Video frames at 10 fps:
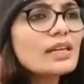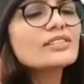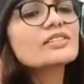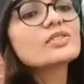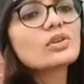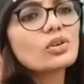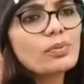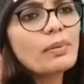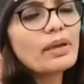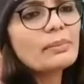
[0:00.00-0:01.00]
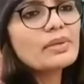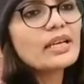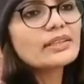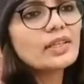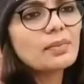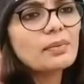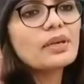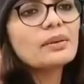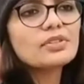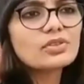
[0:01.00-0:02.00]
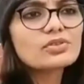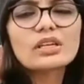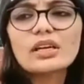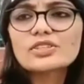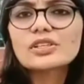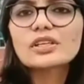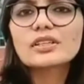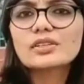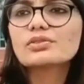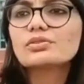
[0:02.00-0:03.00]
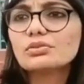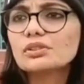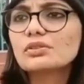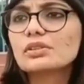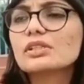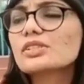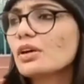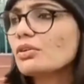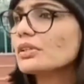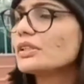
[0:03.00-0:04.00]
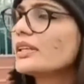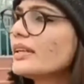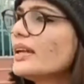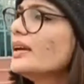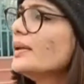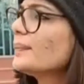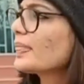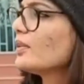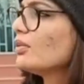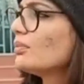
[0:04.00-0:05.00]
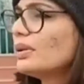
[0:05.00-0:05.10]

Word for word: राज्य से जो लोग बम्बई में जाते हैं बम्बई में जो संघर्ष करते हैं जो उनकी दुर्दशा होती है ठीक है तो